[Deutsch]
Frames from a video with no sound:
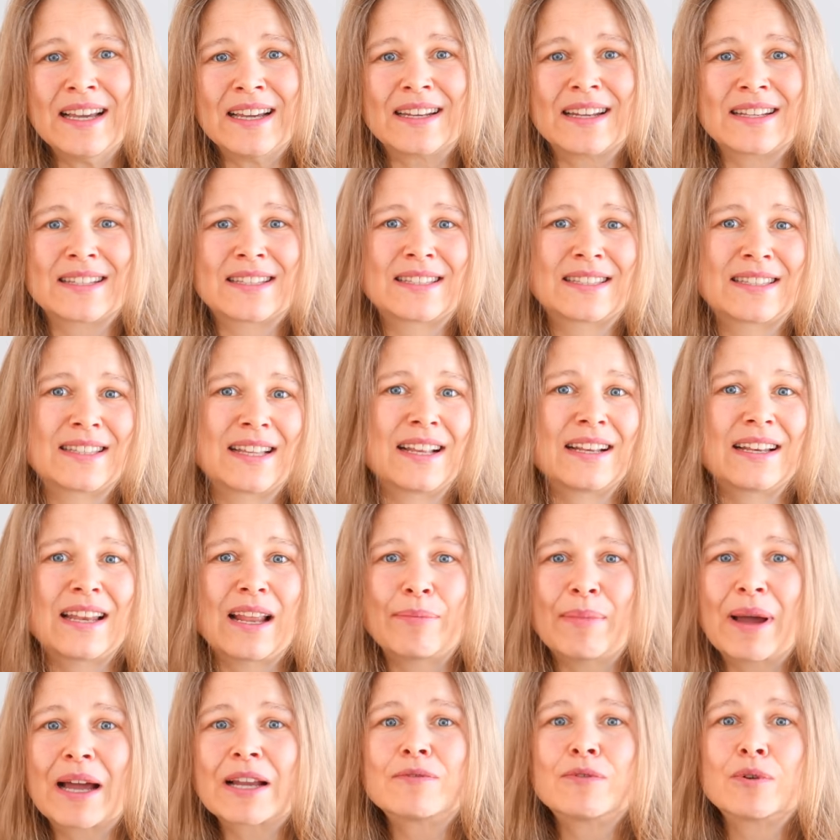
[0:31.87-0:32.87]
Das, der
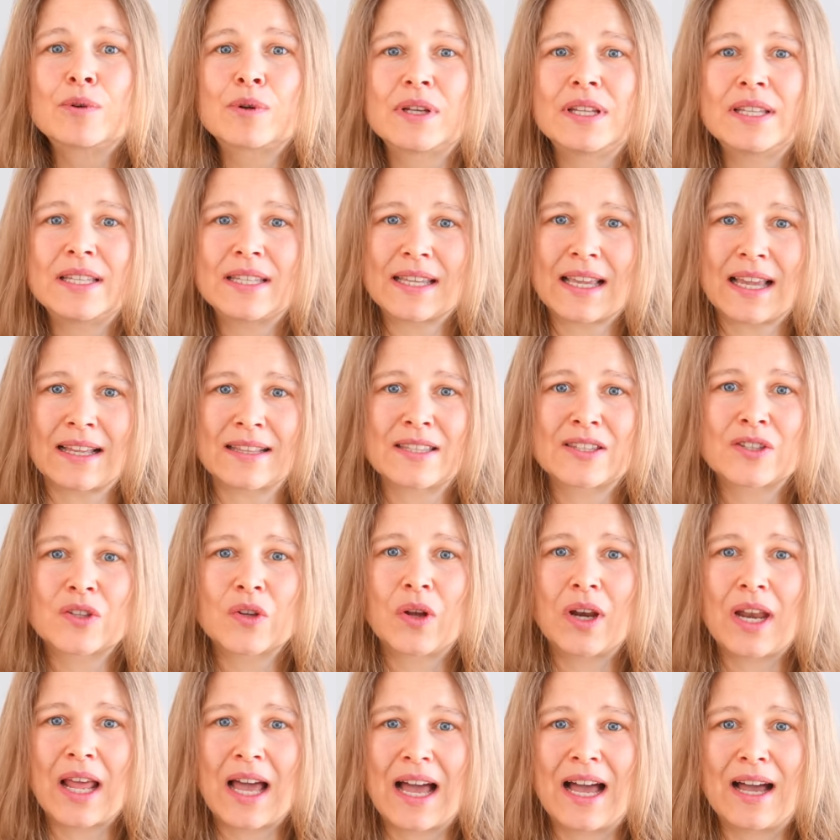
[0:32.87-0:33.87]
macht wirklich ganz
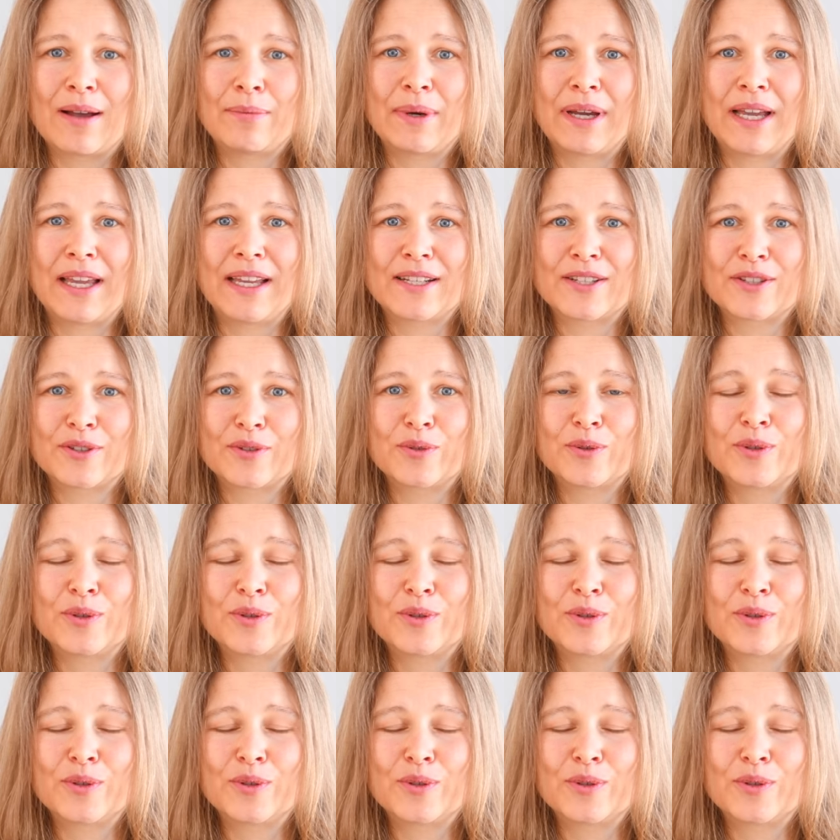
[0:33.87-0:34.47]
tolle Arbeit.